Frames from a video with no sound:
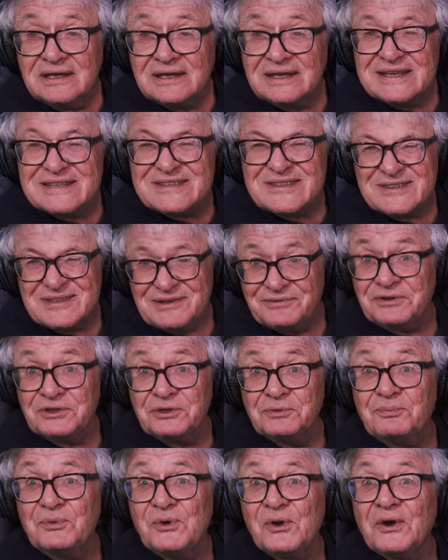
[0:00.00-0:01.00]
Qu'est-ce que ça fait
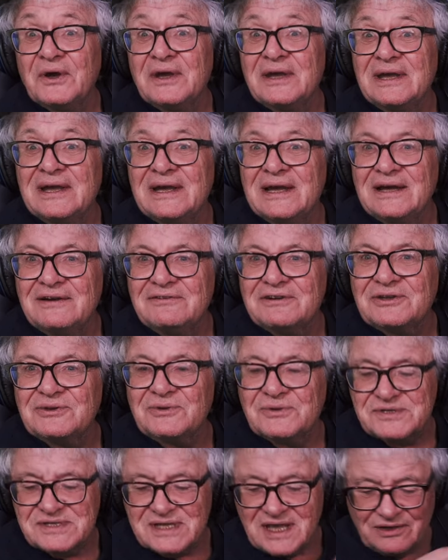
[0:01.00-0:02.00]
de pleurer avec
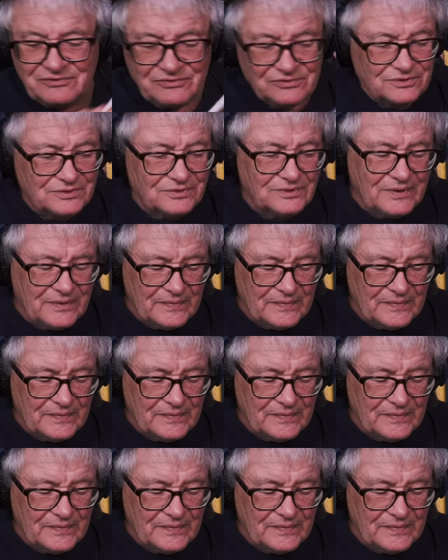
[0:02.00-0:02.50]
ton cerveau?